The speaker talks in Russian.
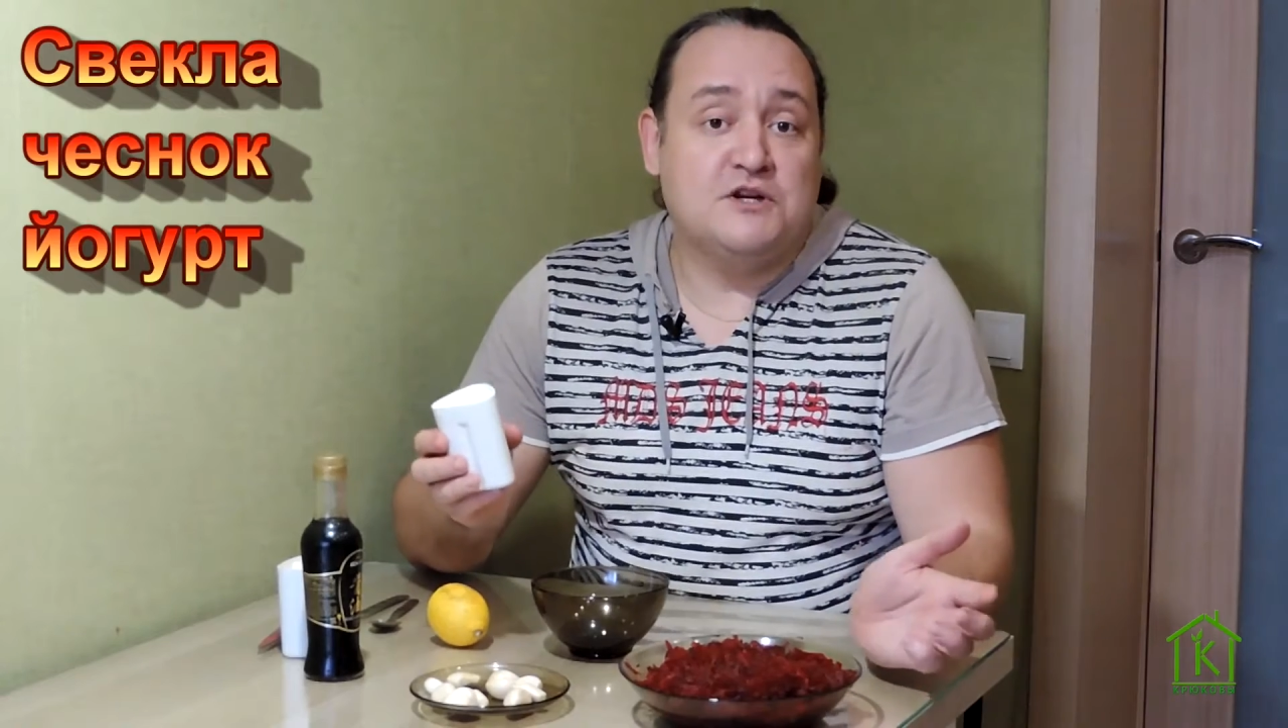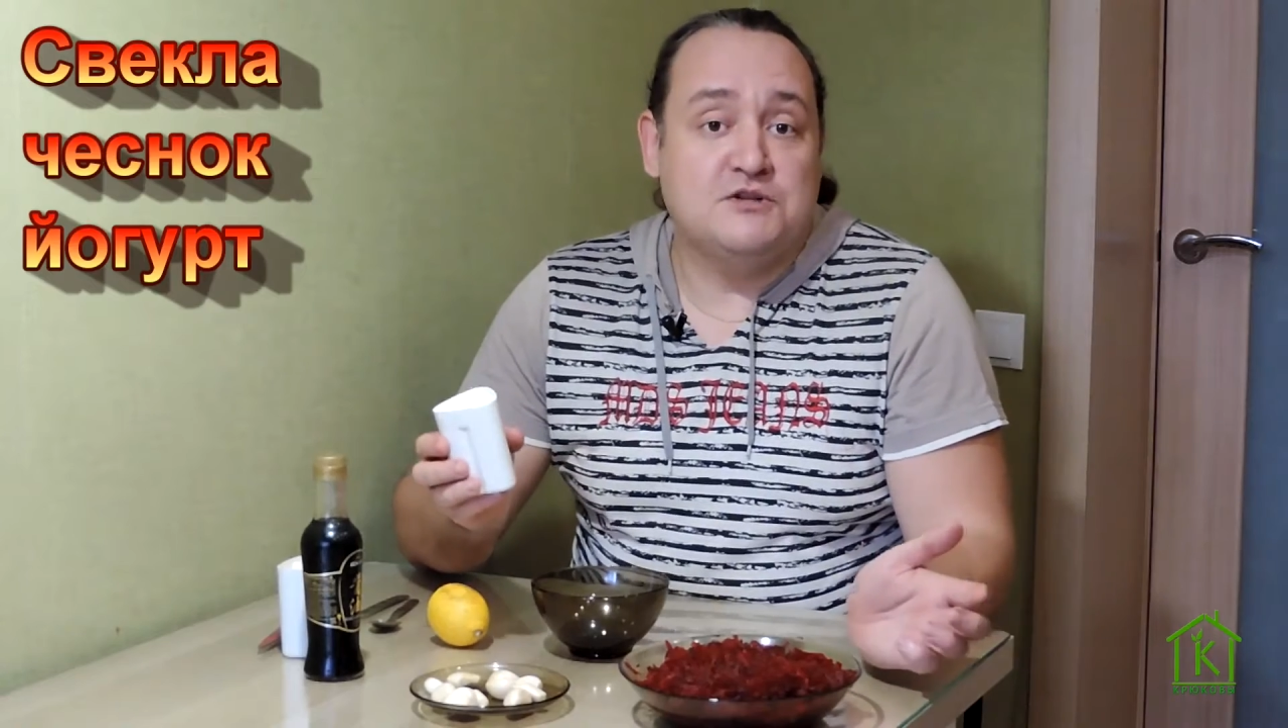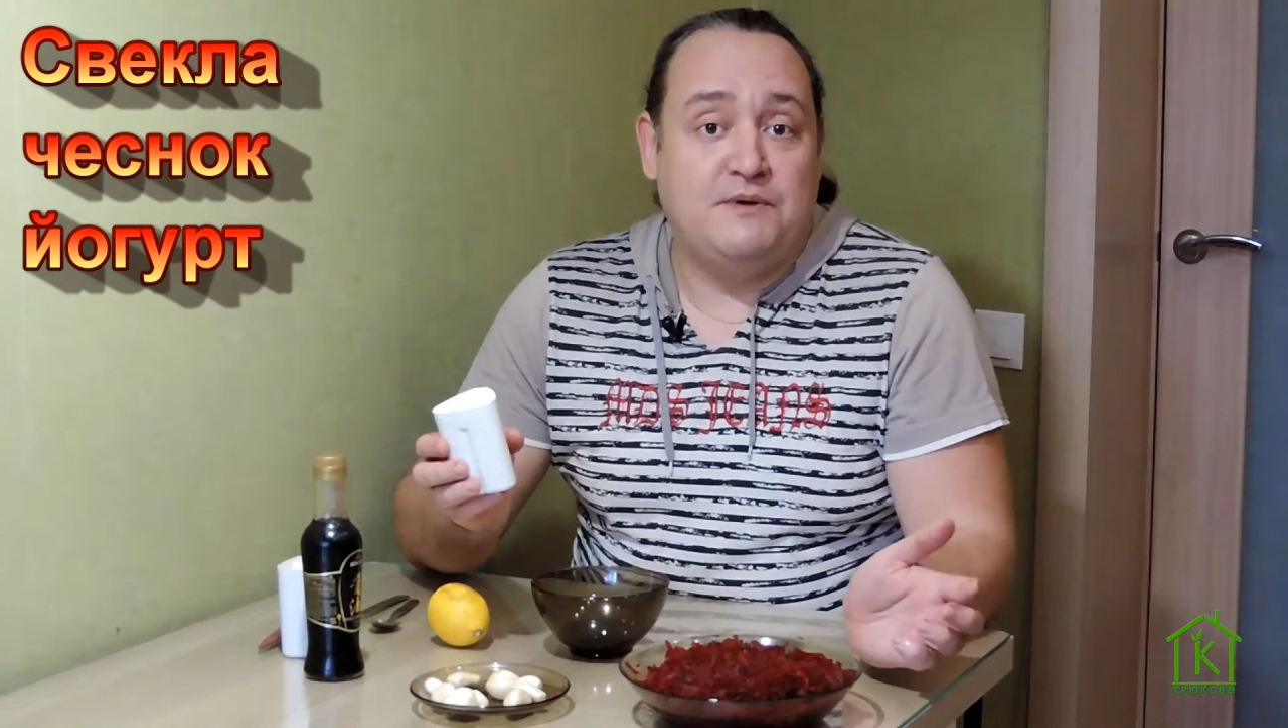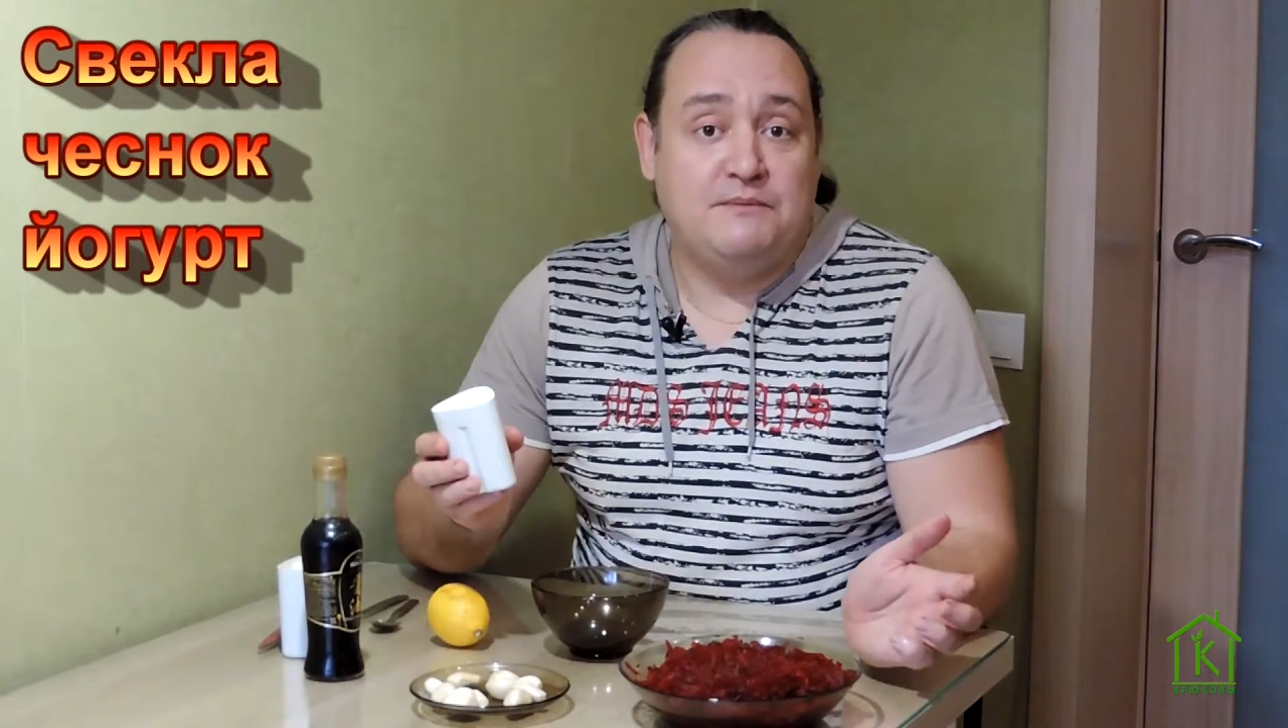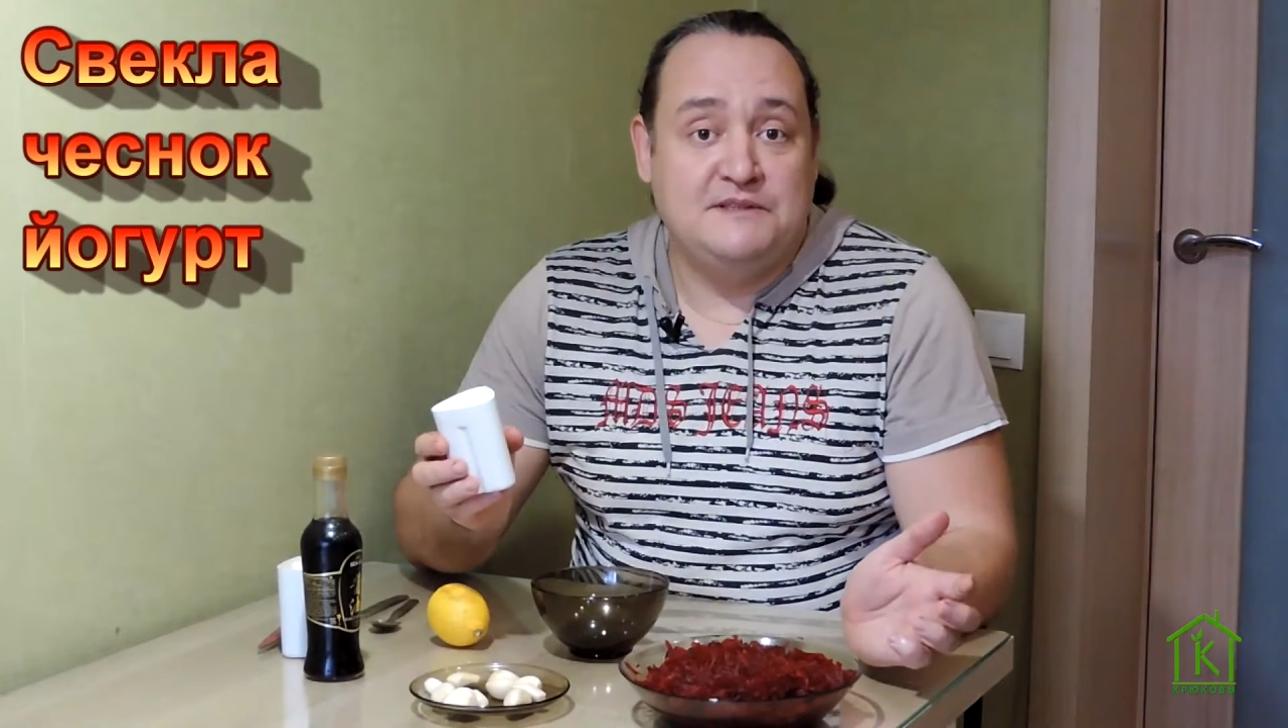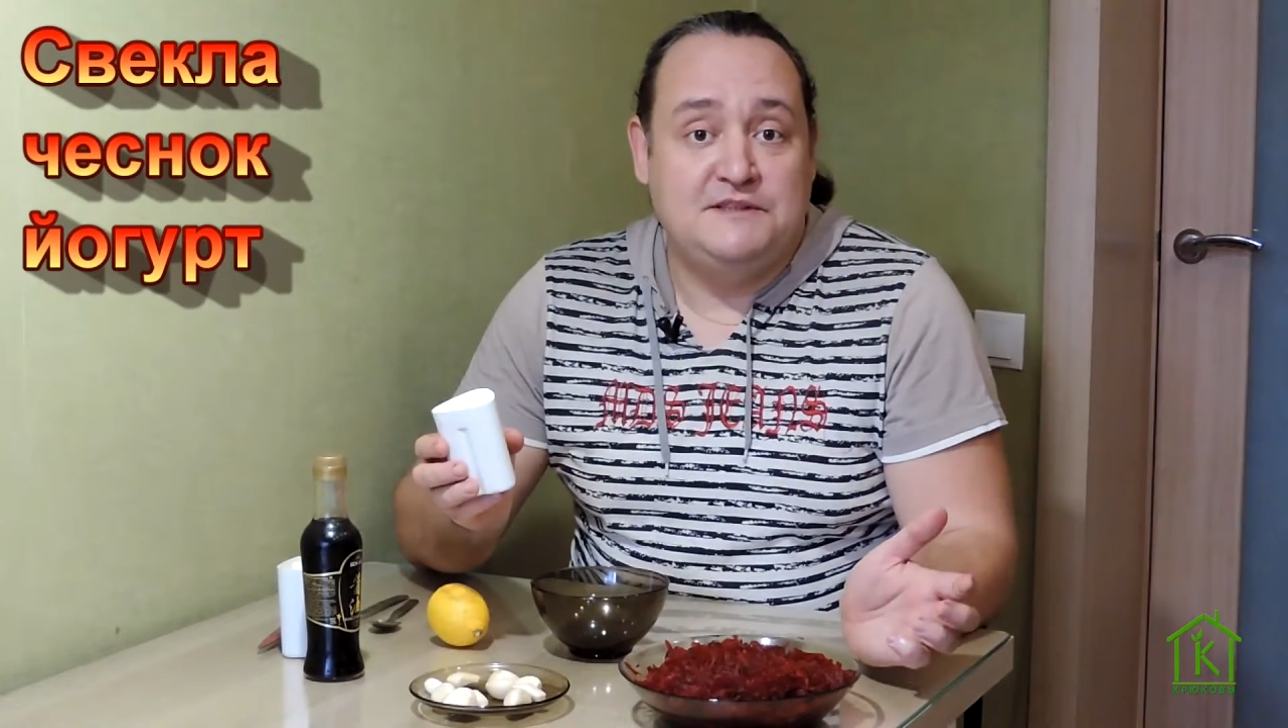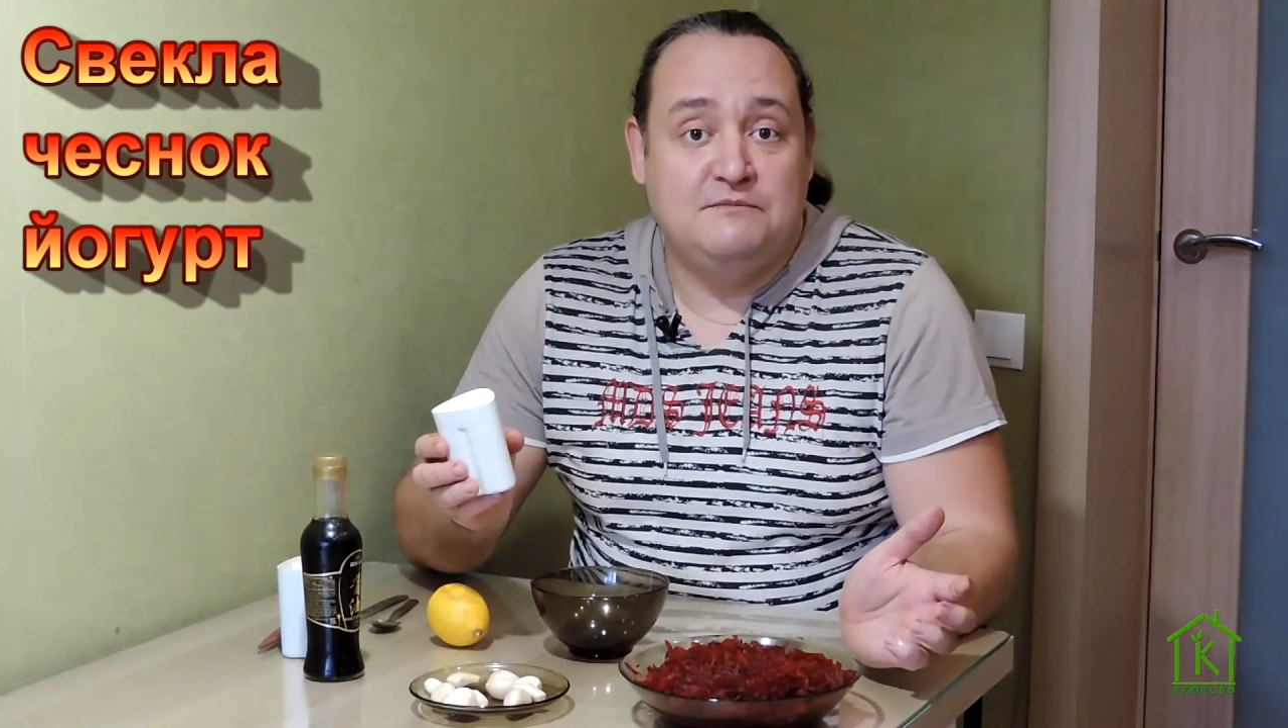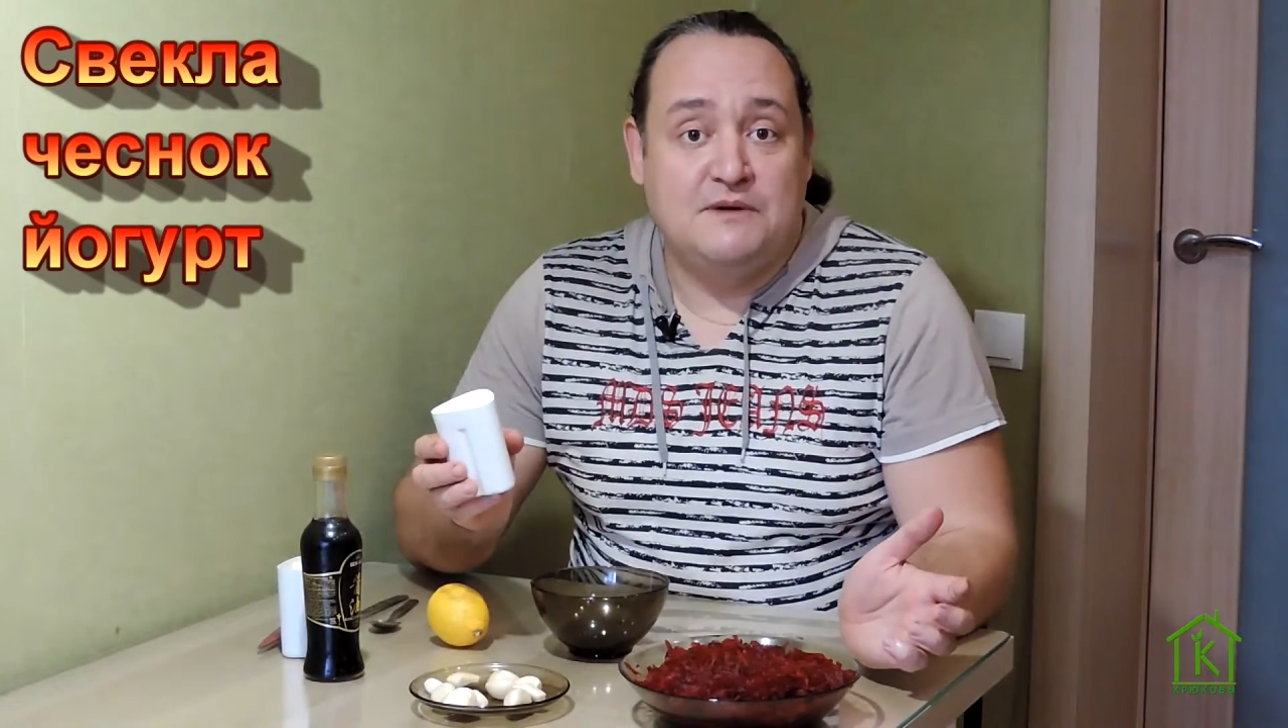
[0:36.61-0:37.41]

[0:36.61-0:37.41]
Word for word: также приобрести